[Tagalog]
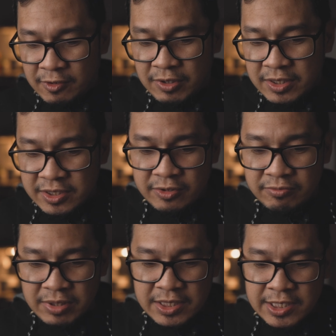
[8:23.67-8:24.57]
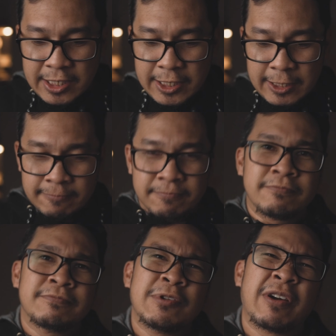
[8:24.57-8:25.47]
kuan sinugba sa
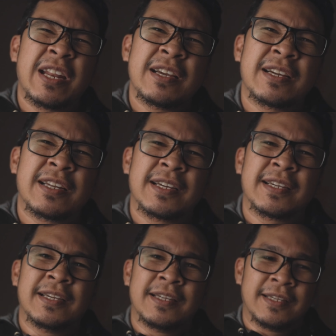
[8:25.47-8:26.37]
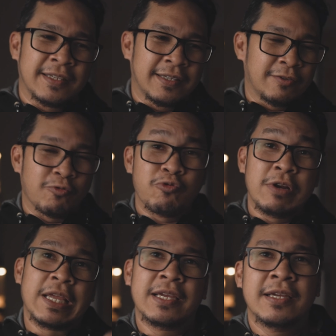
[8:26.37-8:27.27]
tawag na kanang
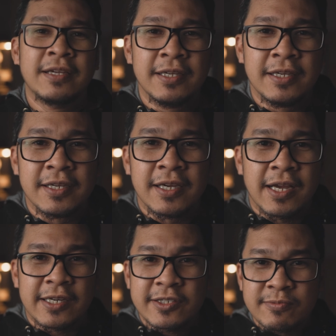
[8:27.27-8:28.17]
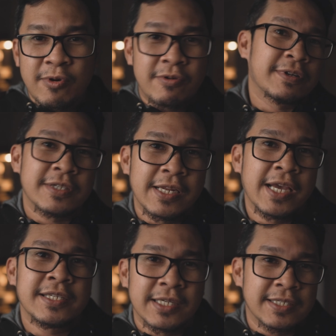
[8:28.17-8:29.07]
uling ang smokers
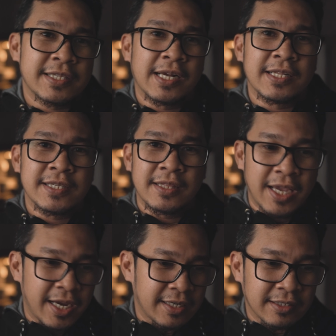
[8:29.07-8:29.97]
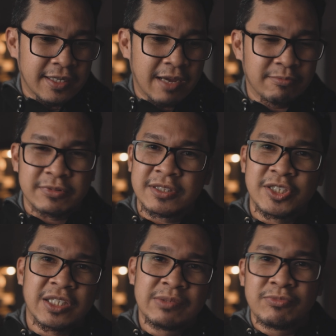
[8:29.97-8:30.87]
lahi sa nagstyle sa lahi nag
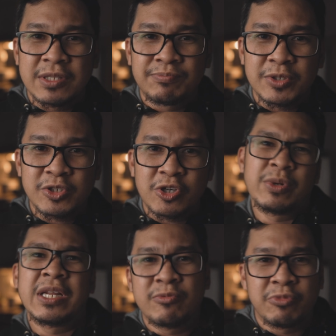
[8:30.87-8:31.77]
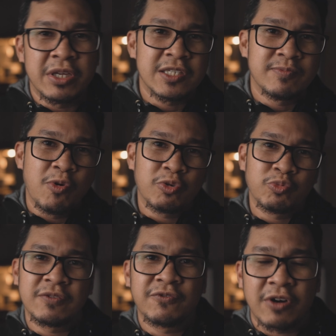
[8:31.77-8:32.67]
check ng temperature pwede mo i-smoke
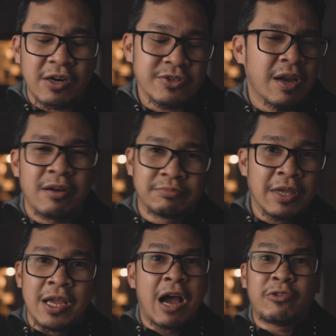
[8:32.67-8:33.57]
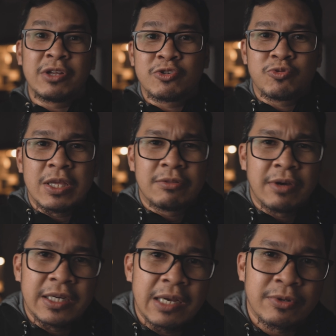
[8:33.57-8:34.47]
24 hours ako, ako di ko sweet
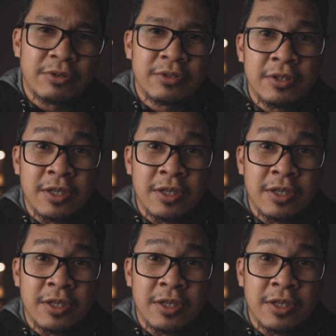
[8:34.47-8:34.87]
na pro